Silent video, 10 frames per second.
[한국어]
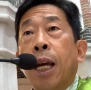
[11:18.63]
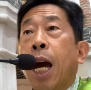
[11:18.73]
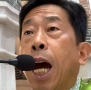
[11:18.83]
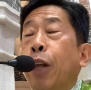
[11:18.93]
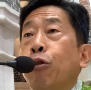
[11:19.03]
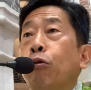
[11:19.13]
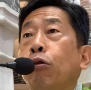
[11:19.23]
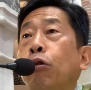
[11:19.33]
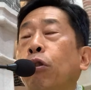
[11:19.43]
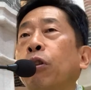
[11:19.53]

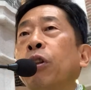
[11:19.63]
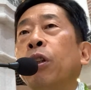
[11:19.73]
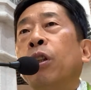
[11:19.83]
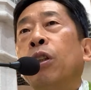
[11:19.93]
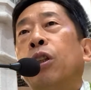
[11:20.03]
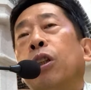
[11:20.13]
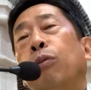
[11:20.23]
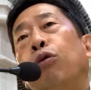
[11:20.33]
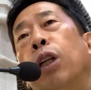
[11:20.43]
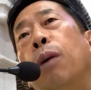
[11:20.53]
한국은
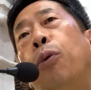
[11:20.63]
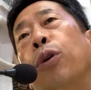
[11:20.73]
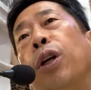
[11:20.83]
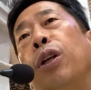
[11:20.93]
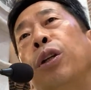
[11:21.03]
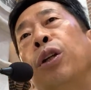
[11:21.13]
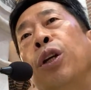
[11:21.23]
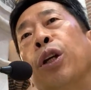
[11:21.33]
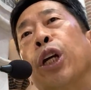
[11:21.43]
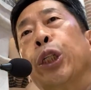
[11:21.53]
지금 우리가 보기에는
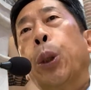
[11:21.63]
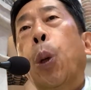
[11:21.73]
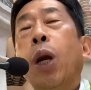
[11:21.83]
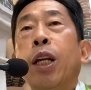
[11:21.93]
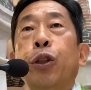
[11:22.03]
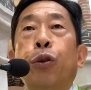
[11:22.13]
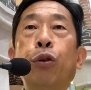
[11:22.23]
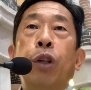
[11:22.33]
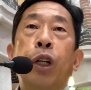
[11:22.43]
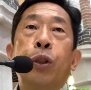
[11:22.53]
굉장히 혼란스러운
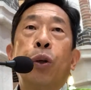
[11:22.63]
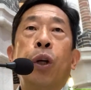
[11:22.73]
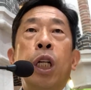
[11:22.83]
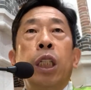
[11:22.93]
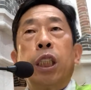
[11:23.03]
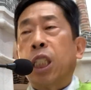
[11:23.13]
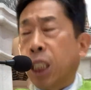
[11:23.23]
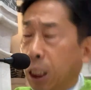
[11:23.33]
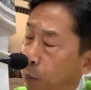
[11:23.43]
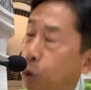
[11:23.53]
것 같죠? 근데
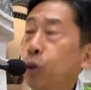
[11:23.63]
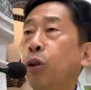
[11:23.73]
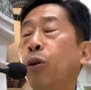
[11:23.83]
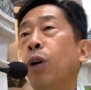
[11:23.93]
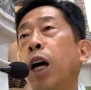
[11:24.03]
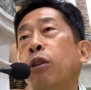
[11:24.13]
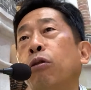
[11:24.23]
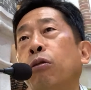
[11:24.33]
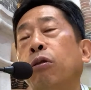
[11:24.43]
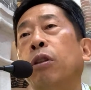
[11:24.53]
기본적으로
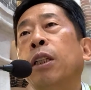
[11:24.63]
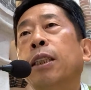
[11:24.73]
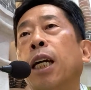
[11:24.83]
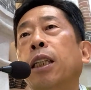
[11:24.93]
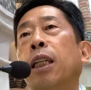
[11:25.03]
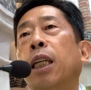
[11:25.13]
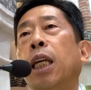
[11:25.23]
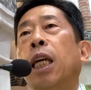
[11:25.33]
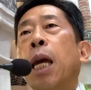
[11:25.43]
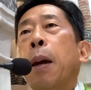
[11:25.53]
한국은
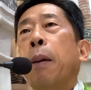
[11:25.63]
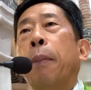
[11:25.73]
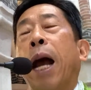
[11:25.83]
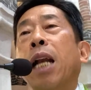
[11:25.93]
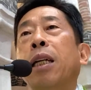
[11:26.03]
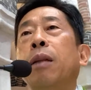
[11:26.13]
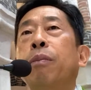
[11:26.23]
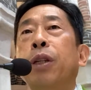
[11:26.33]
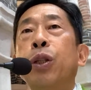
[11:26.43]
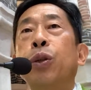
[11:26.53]
상당히 밝은
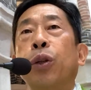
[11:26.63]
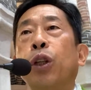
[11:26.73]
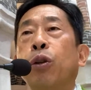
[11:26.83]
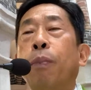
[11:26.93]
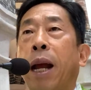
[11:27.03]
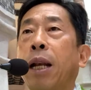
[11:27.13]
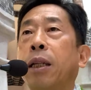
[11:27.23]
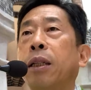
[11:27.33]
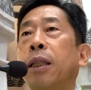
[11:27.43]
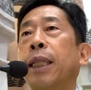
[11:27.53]
민족이고
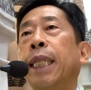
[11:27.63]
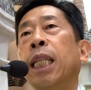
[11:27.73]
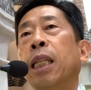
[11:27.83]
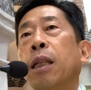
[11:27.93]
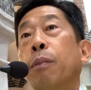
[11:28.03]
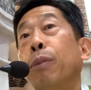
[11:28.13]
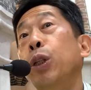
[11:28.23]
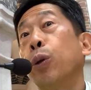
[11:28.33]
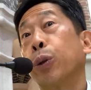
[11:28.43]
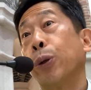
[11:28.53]
밝은
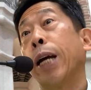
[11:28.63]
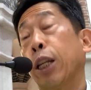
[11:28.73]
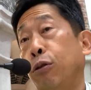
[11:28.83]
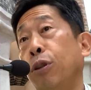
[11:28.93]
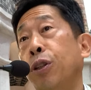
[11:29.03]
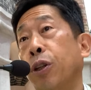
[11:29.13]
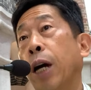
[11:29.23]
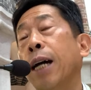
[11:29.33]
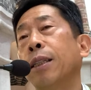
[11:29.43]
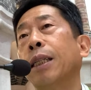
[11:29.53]
민족성을 가지고 있어요.
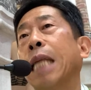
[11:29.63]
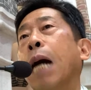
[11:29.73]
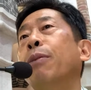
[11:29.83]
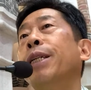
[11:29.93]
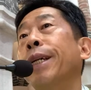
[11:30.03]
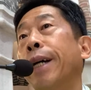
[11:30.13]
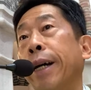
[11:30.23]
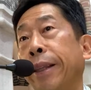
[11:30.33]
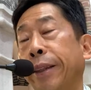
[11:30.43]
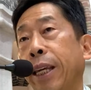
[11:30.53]
항상 남을
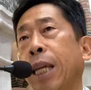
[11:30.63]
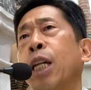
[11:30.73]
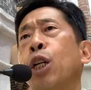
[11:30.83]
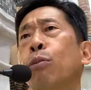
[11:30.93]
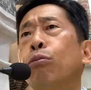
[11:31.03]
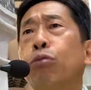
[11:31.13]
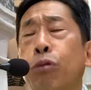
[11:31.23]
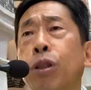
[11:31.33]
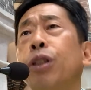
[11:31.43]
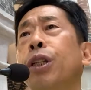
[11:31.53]
생각하는데
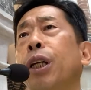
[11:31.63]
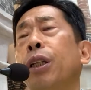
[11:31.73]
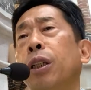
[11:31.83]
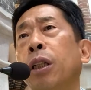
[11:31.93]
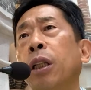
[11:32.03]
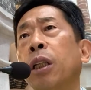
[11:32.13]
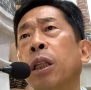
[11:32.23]
문제는